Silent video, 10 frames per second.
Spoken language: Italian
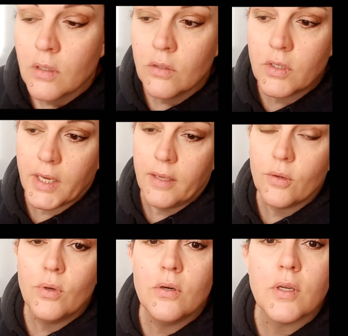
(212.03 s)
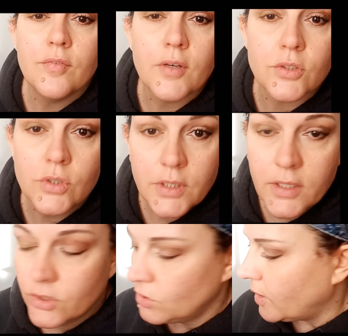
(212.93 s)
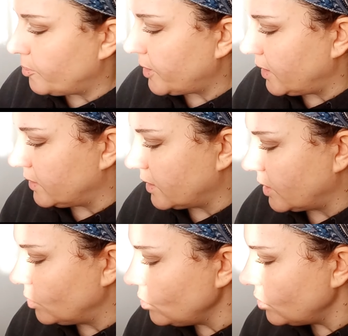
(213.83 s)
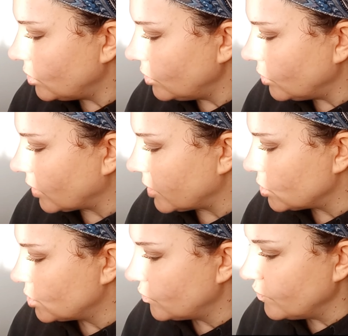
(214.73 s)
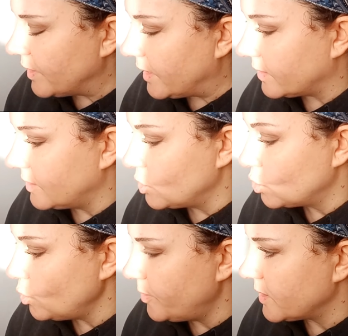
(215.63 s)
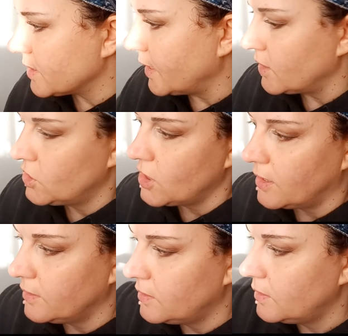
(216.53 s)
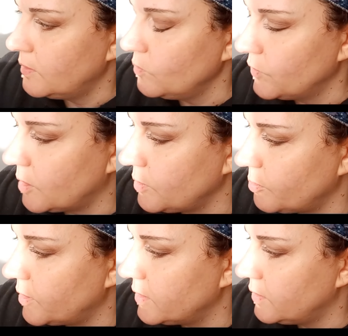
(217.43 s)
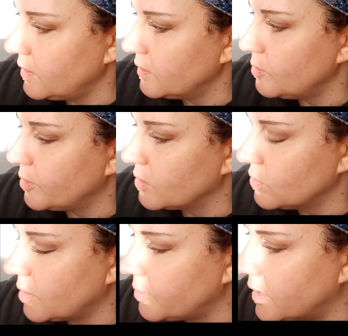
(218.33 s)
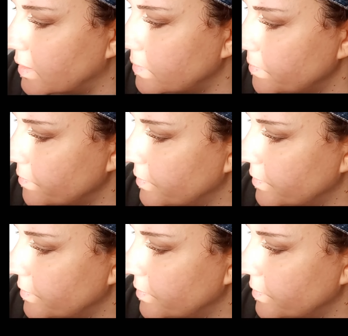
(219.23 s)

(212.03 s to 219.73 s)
Ok, quello che faccio adesso è prendere un colore verde super sgargiante nella mia palettina di Paco Rabanne